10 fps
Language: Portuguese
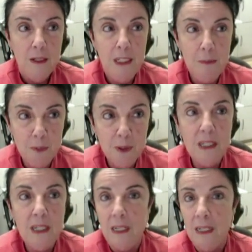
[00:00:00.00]
E por
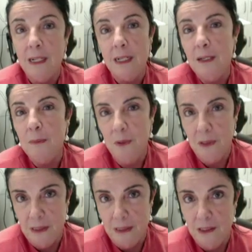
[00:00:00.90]
que ela é
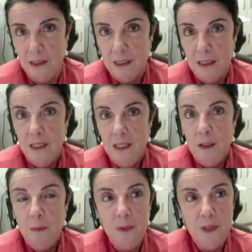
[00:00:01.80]
importante?
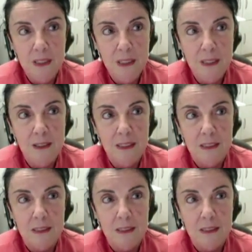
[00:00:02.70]
Porque